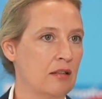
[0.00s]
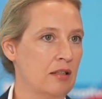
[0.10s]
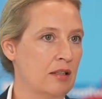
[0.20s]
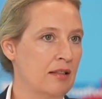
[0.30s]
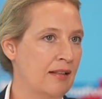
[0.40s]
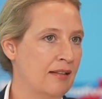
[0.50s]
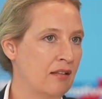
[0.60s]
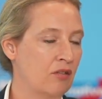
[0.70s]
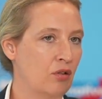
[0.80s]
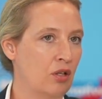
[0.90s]
äh,
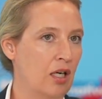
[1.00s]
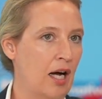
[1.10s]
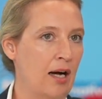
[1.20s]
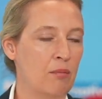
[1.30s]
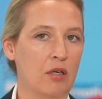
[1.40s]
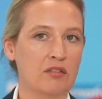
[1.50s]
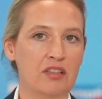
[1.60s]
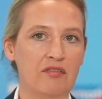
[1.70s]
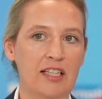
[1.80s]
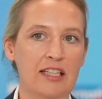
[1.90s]
Gesetzesvorhaben auf
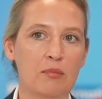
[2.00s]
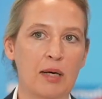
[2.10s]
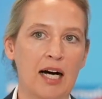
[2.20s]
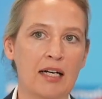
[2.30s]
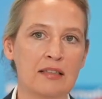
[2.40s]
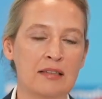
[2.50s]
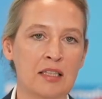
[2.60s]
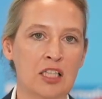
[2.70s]
den Weg gebracht.